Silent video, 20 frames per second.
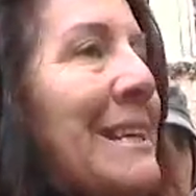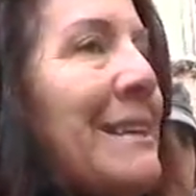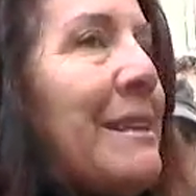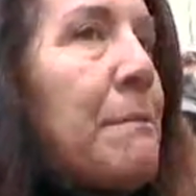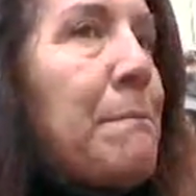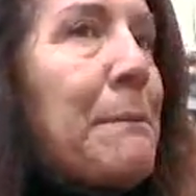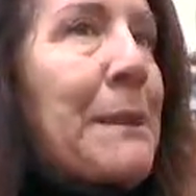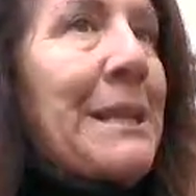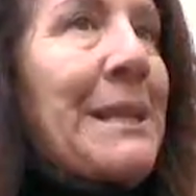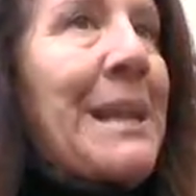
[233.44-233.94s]

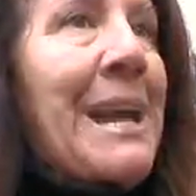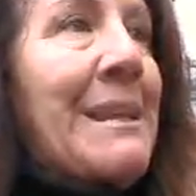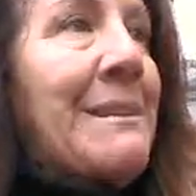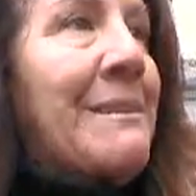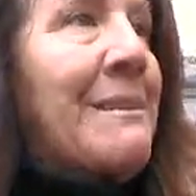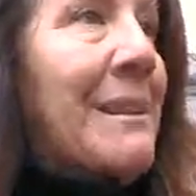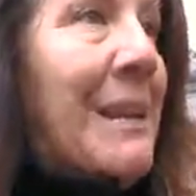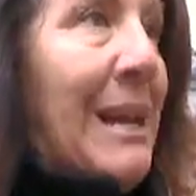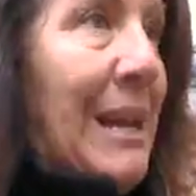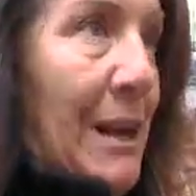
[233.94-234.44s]

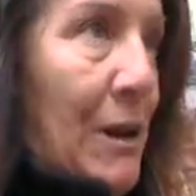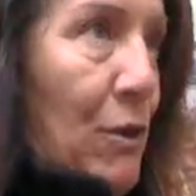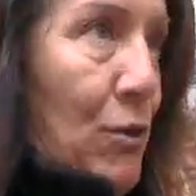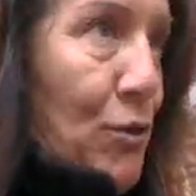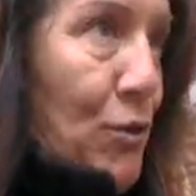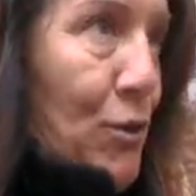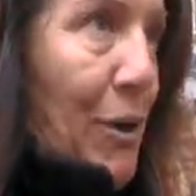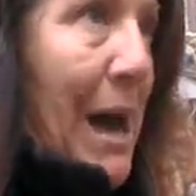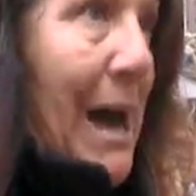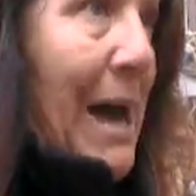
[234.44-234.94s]
indipendenti nelle
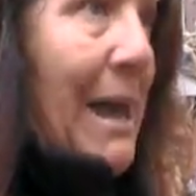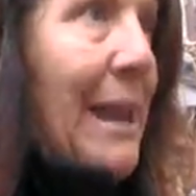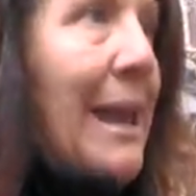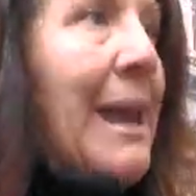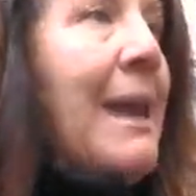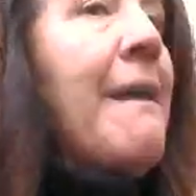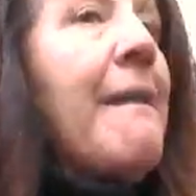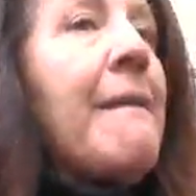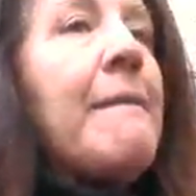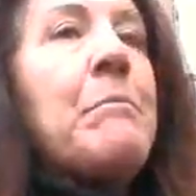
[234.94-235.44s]
loro
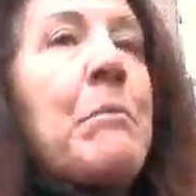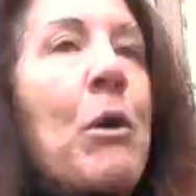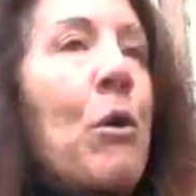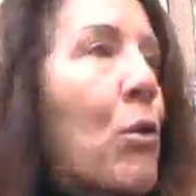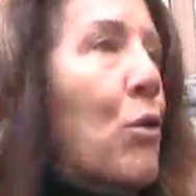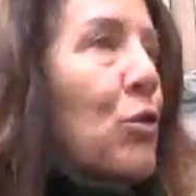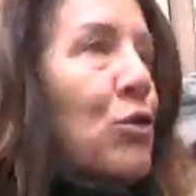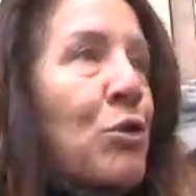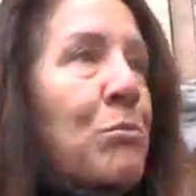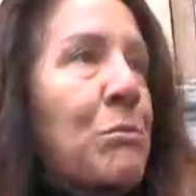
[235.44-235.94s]
aree, ma un
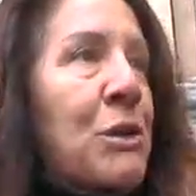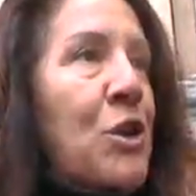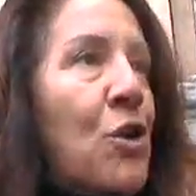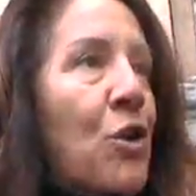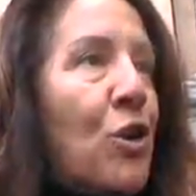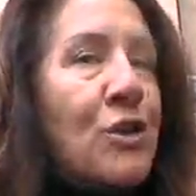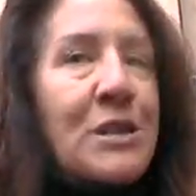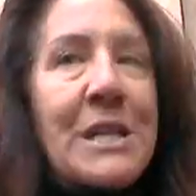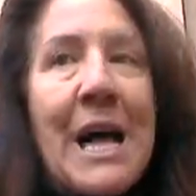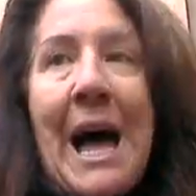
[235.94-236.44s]

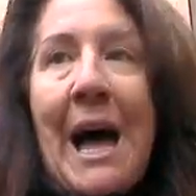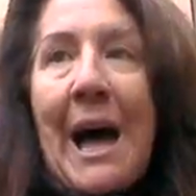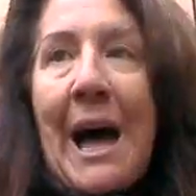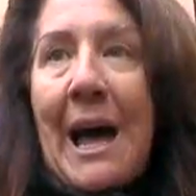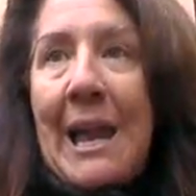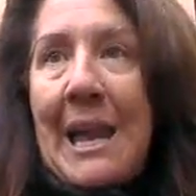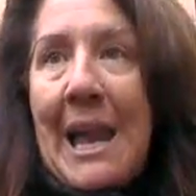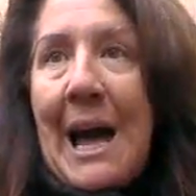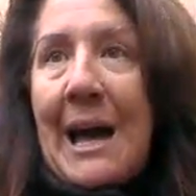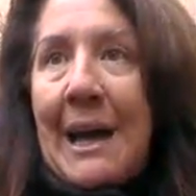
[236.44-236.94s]
condominio cosa ha?
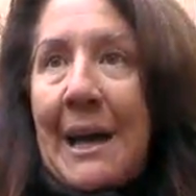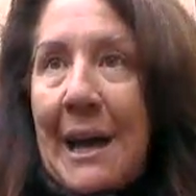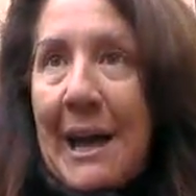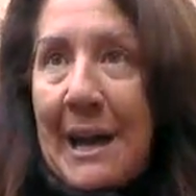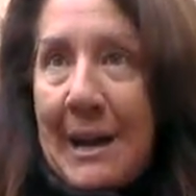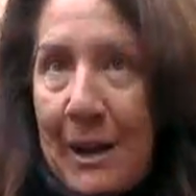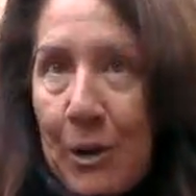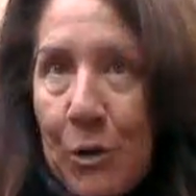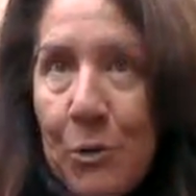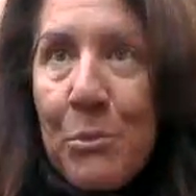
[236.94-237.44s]
Alle
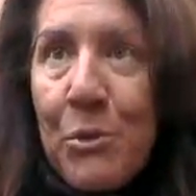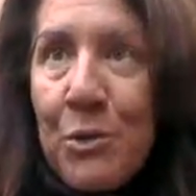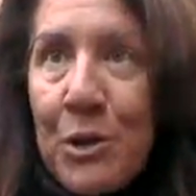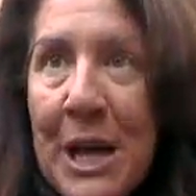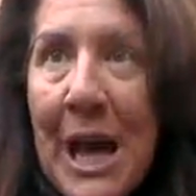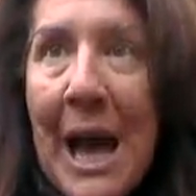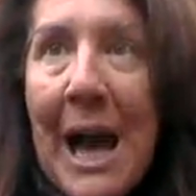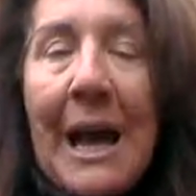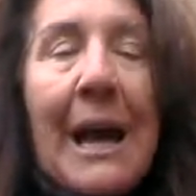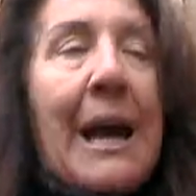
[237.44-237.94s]
aree
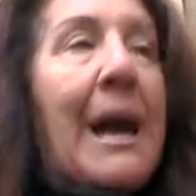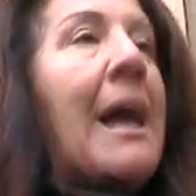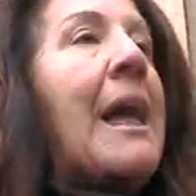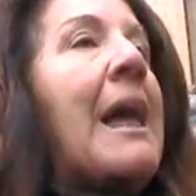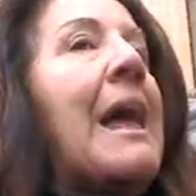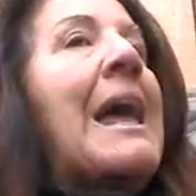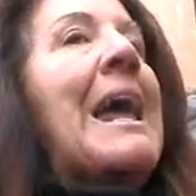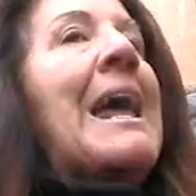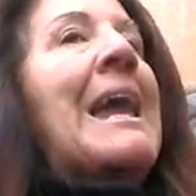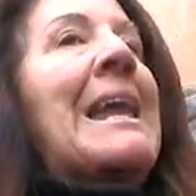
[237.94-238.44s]
comuni anche.
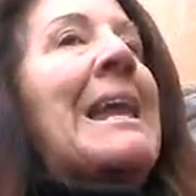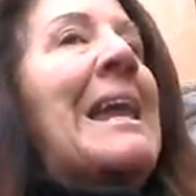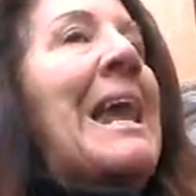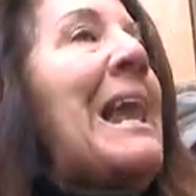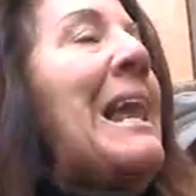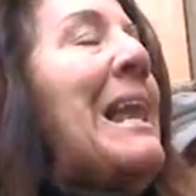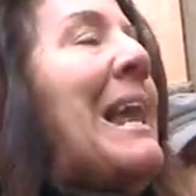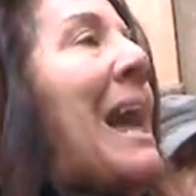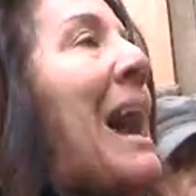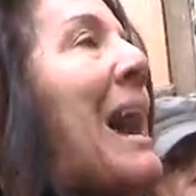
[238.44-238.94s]

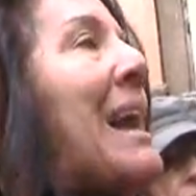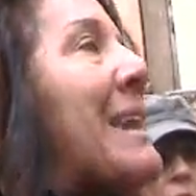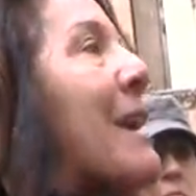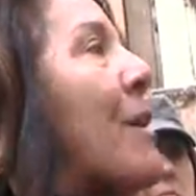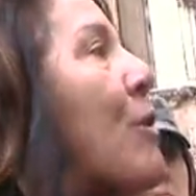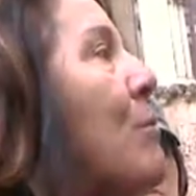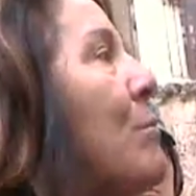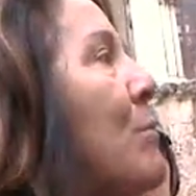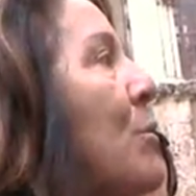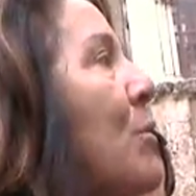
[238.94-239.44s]
Nelle
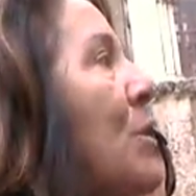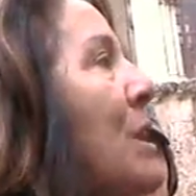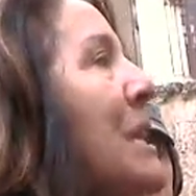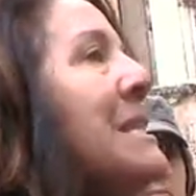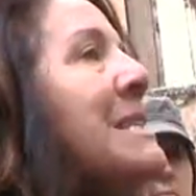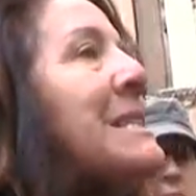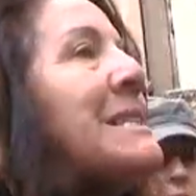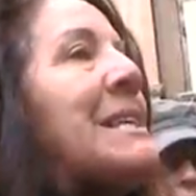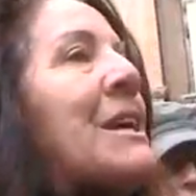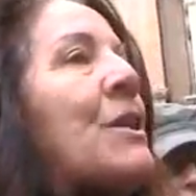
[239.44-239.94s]
aree
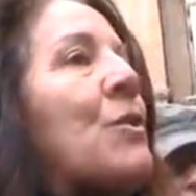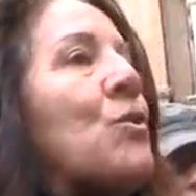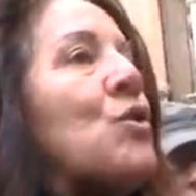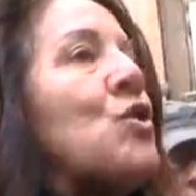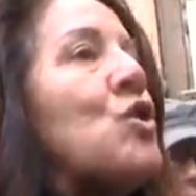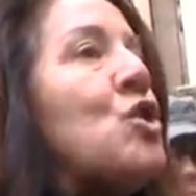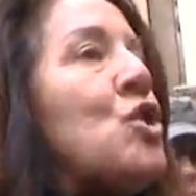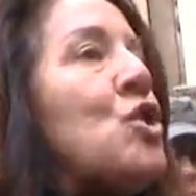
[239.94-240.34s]
comuni, se non